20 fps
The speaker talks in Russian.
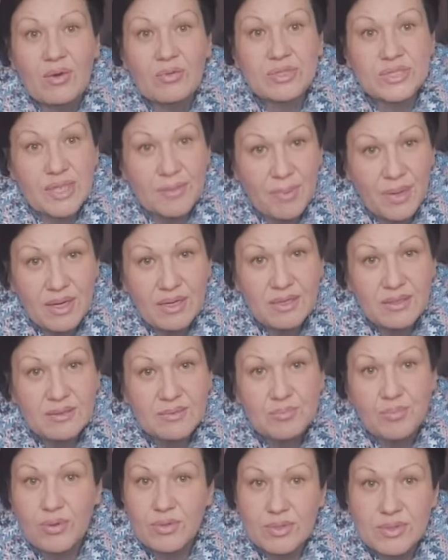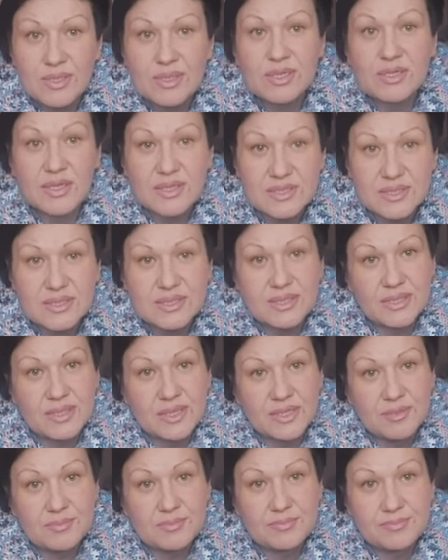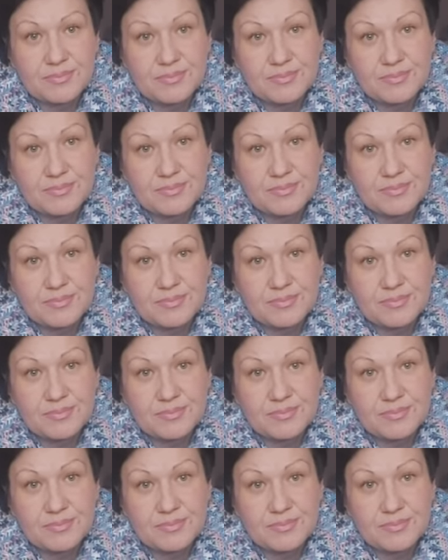У собак полные холодильники.